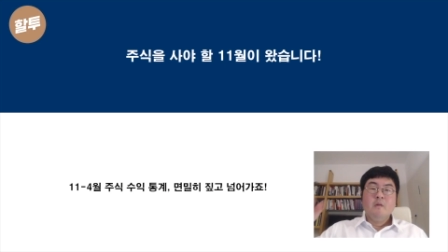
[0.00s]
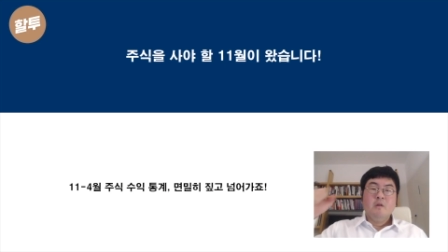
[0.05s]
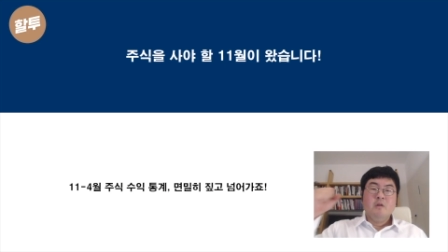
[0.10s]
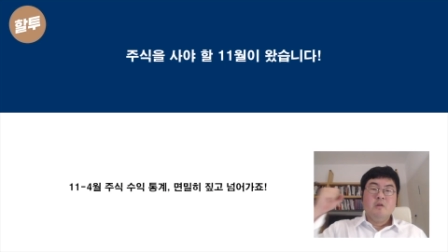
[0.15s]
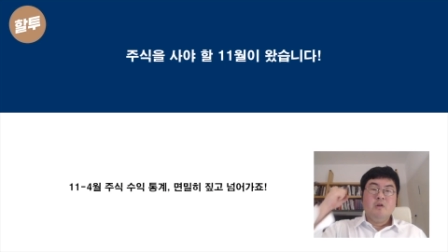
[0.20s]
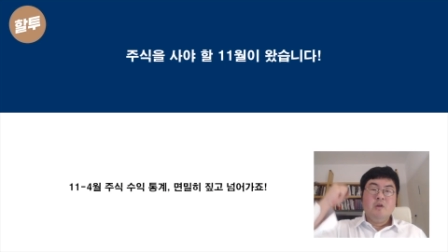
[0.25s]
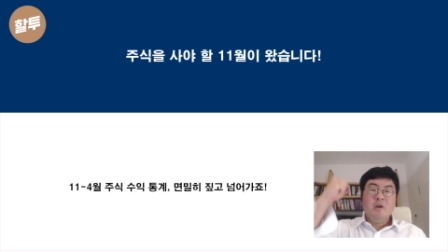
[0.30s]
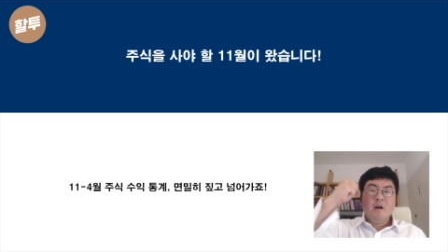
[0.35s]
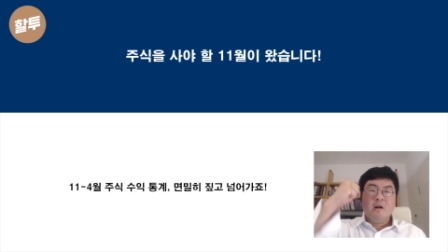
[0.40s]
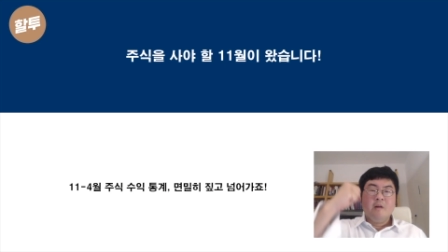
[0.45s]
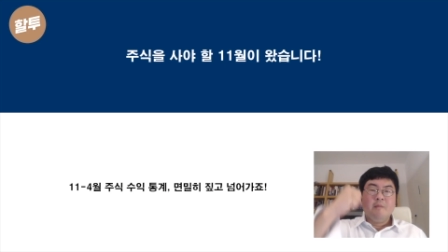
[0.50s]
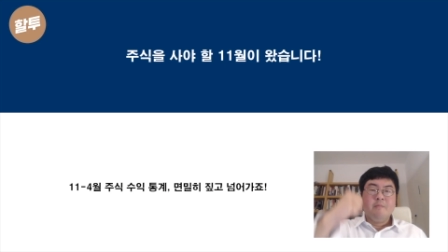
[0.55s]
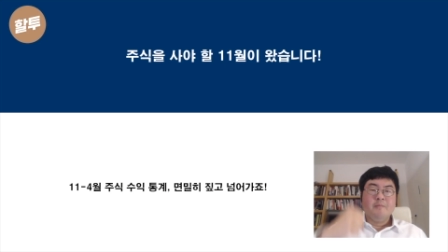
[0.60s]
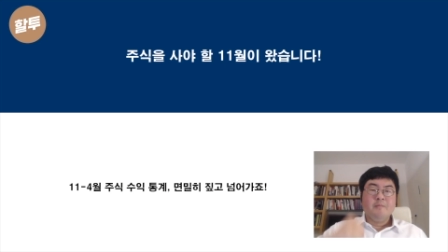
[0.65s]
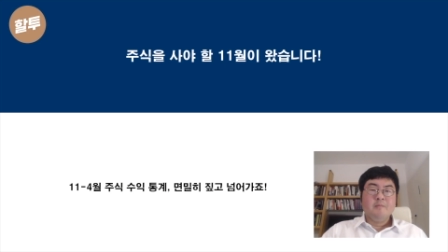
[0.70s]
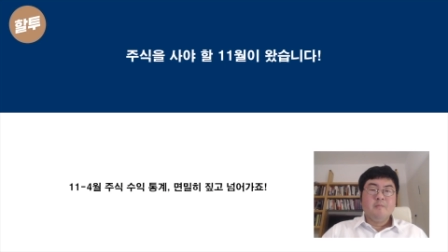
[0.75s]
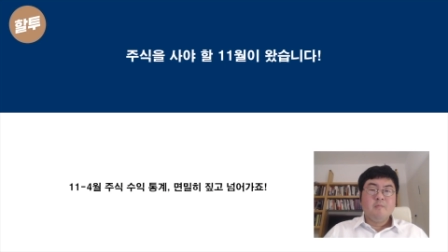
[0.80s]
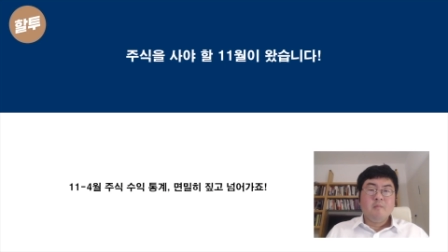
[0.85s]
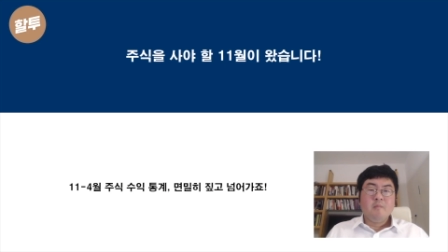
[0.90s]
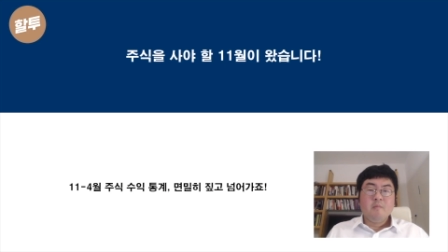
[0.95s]
예 yeah.
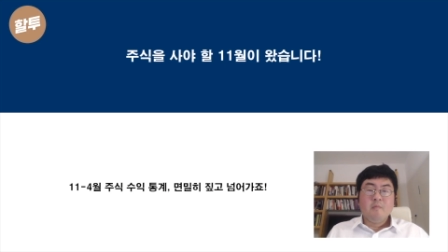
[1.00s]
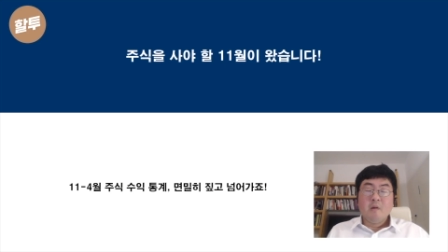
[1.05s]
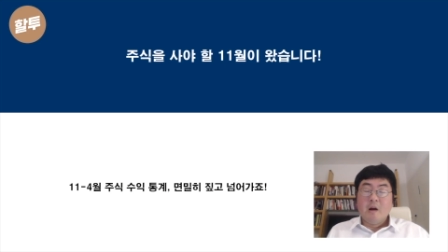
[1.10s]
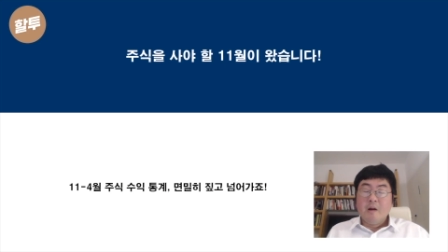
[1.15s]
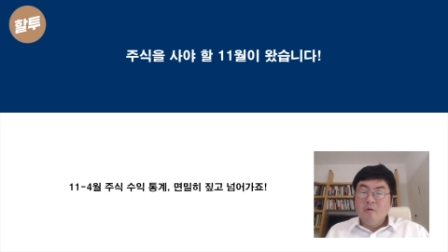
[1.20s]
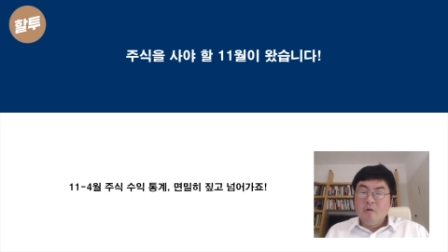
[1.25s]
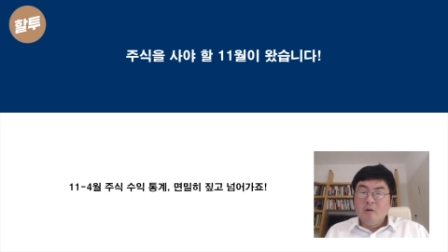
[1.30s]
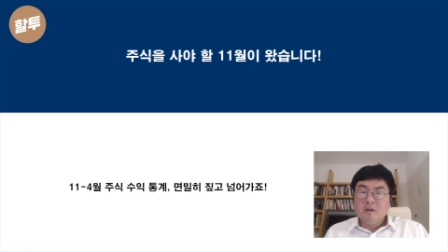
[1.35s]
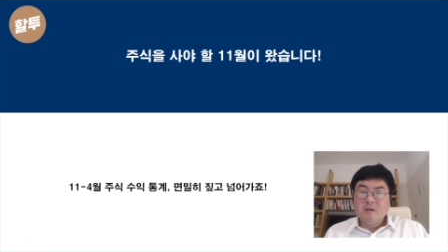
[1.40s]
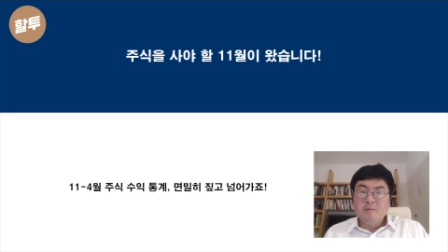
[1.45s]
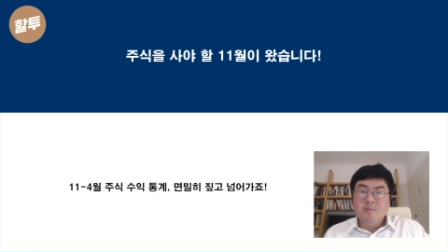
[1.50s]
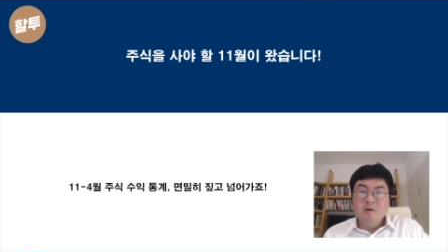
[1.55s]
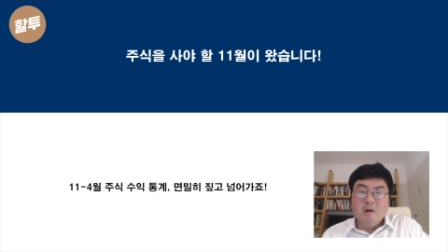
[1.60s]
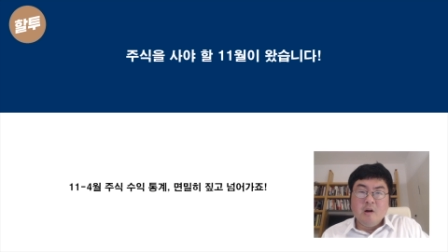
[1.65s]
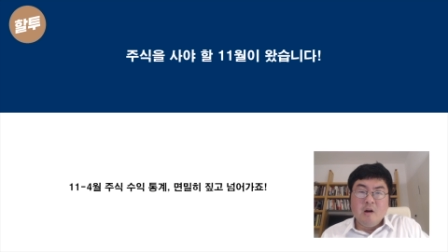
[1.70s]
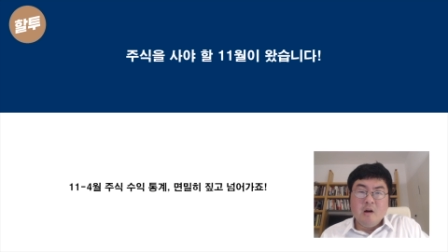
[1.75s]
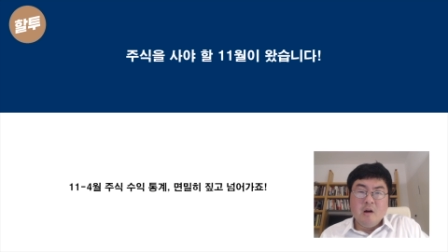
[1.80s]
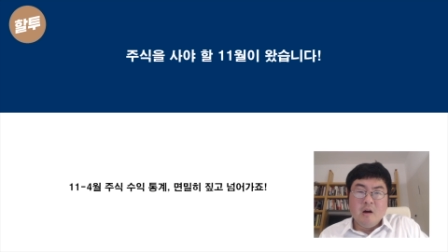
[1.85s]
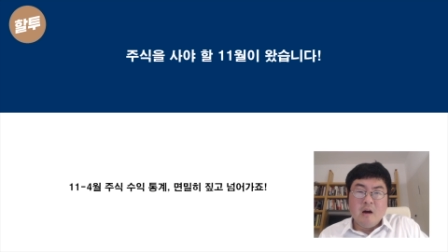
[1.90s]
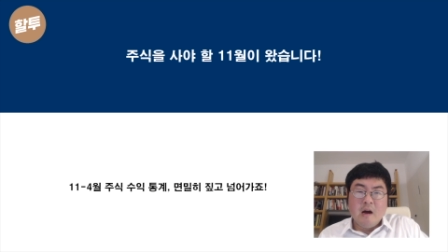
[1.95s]

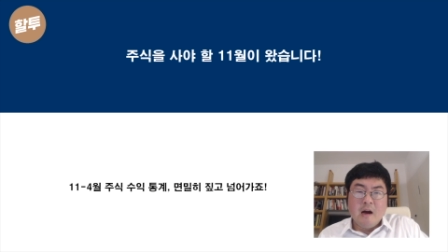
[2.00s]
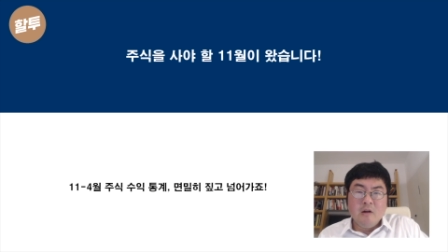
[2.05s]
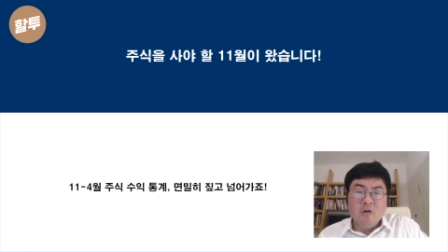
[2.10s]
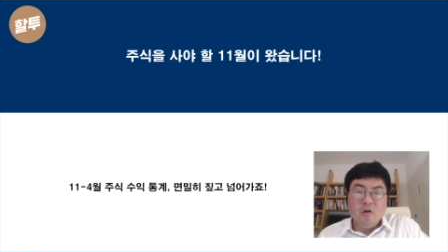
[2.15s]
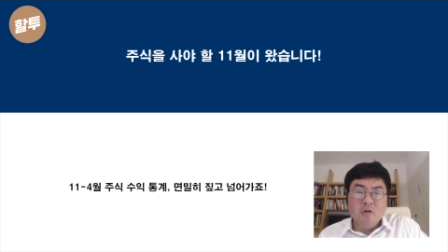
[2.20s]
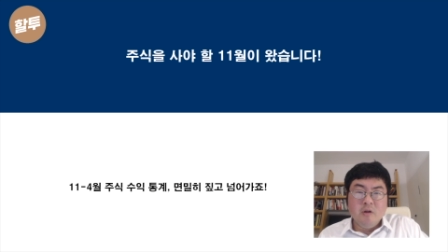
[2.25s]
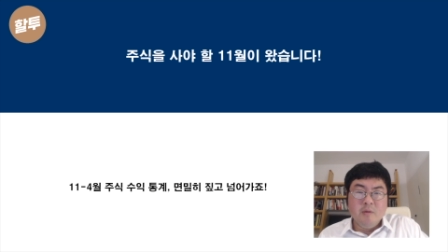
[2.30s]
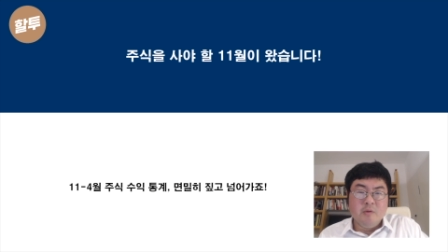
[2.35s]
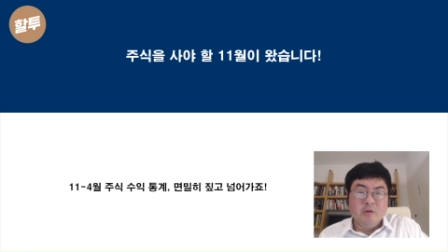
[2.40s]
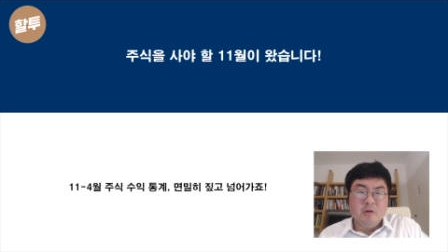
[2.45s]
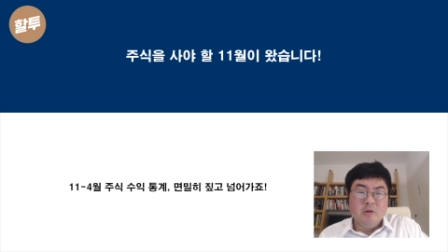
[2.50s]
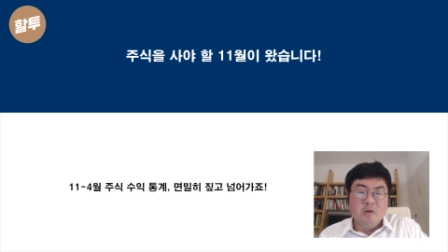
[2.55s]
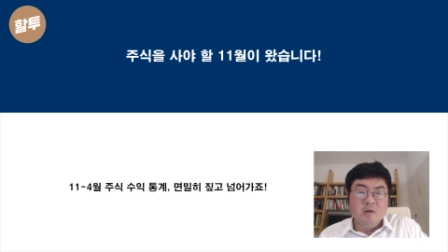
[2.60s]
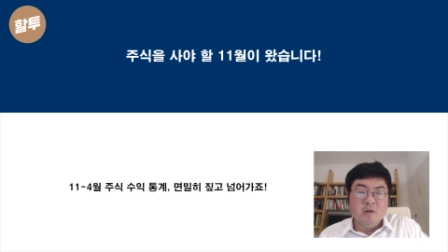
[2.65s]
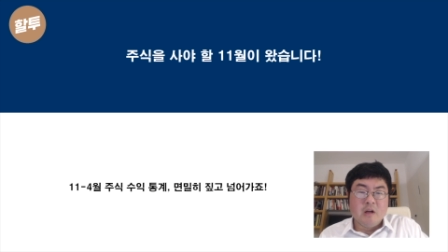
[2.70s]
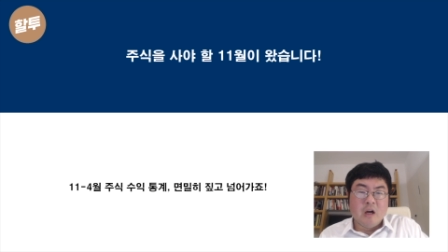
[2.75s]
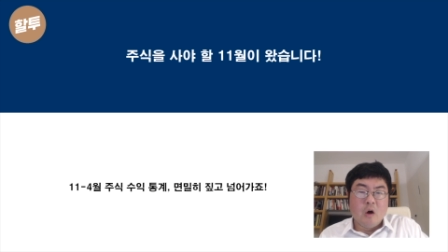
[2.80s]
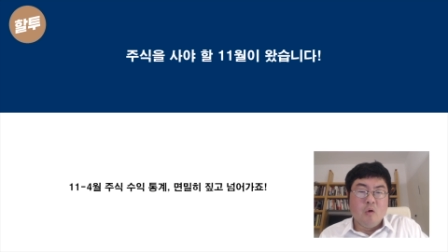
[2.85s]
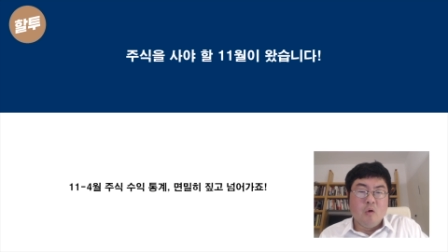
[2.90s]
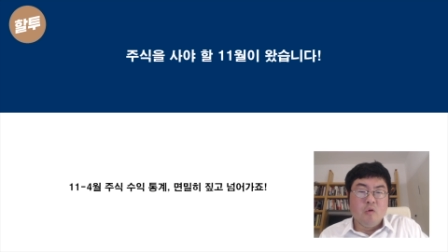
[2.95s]
안녕하십니까 할러님들
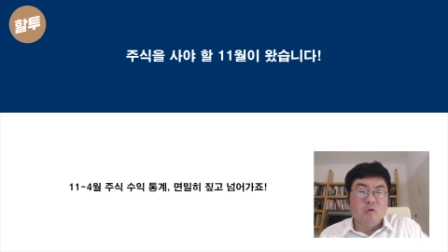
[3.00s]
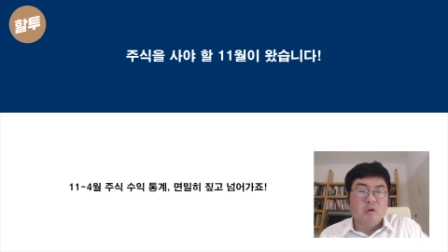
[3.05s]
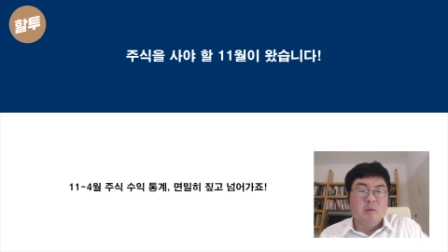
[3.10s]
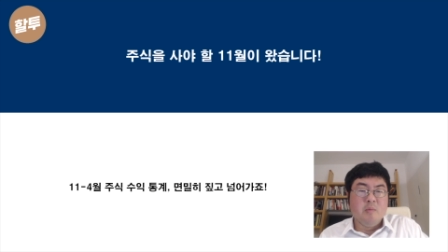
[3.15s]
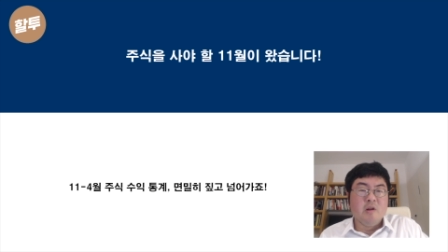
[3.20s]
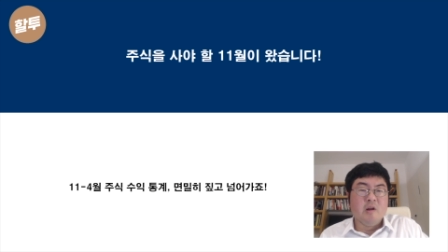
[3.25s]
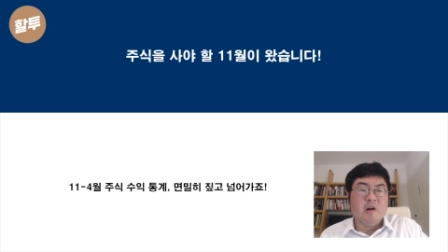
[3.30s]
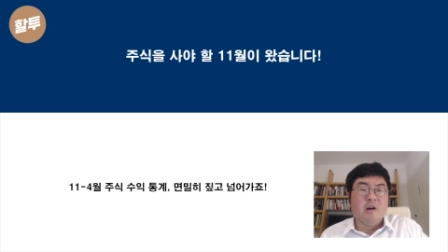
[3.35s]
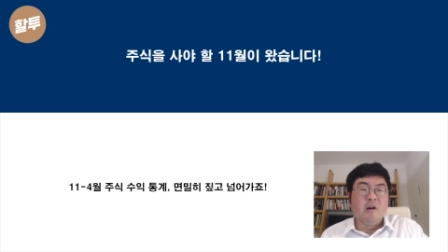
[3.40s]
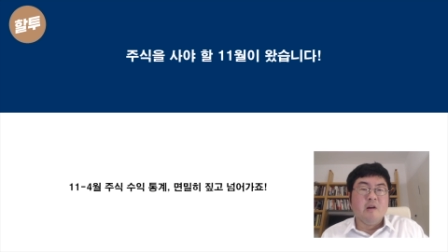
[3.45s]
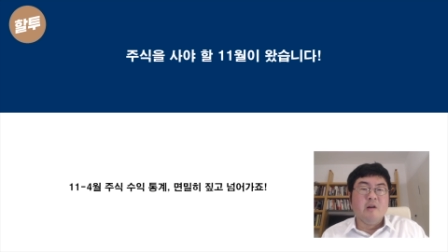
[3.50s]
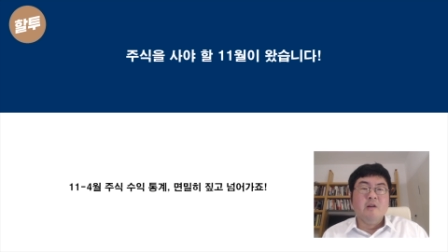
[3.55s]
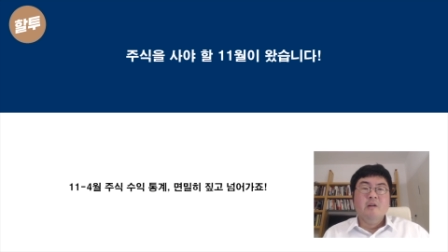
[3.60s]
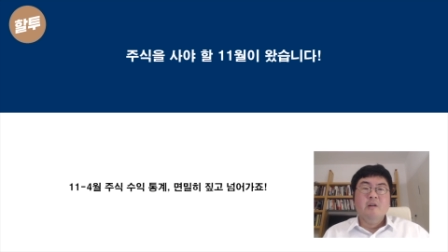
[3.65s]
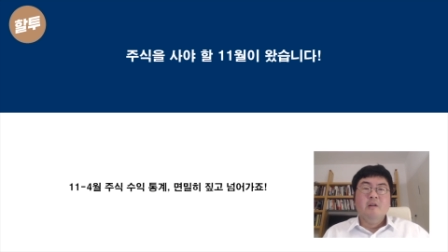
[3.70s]
강욱입니다